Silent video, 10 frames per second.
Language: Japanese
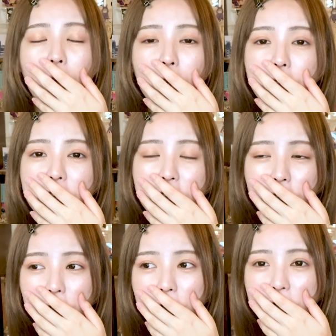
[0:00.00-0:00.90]
この
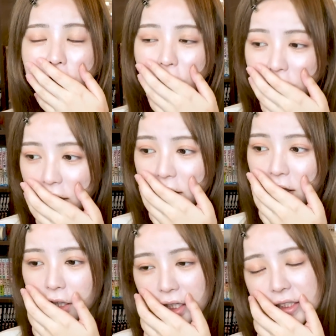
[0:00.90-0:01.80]
人、すごいなん
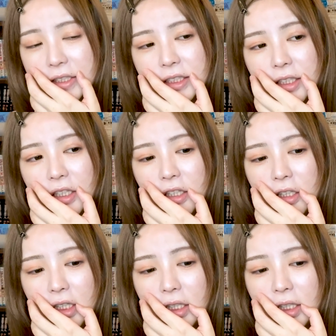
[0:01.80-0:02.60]
か優しい